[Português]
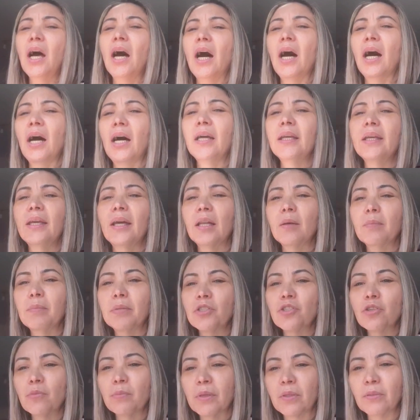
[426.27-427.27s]
Aí ela
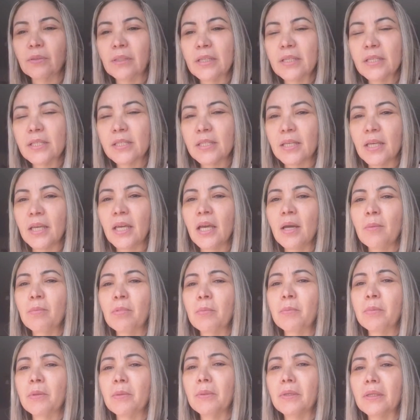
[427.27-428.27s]
pediu para eu descer
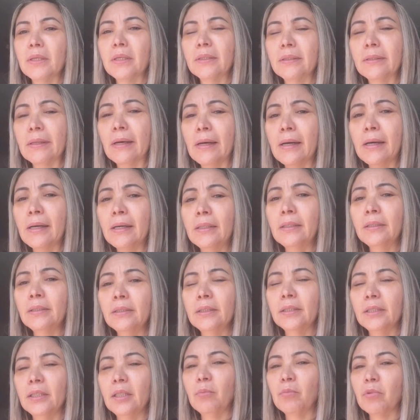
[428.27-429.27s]
para o primeiro andar
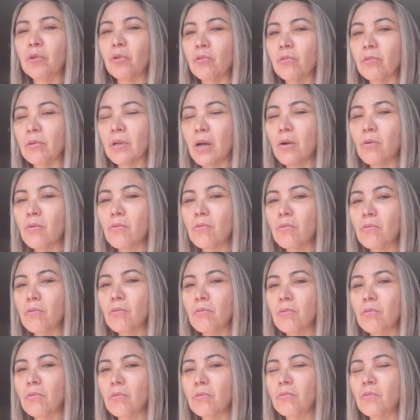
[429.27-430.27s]
e procurar
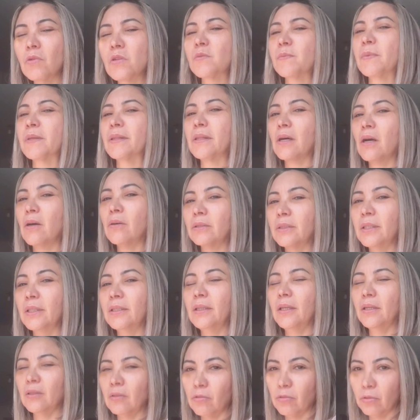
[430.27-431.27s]
um, um hospital que tem
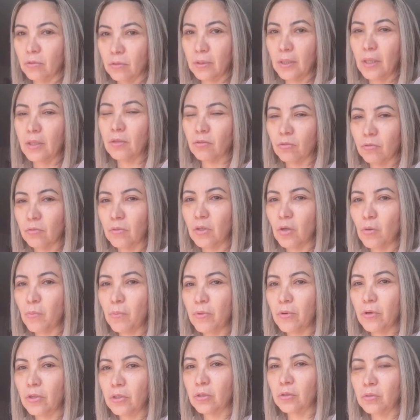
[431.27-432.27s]
dentro, dentro do
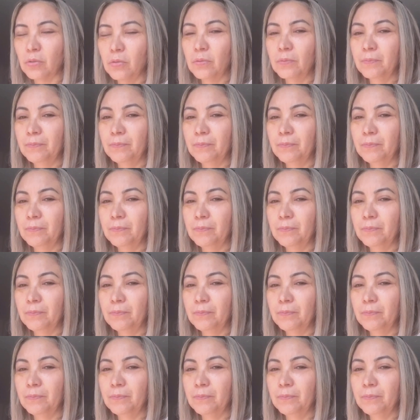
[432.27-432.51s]
aeroporto.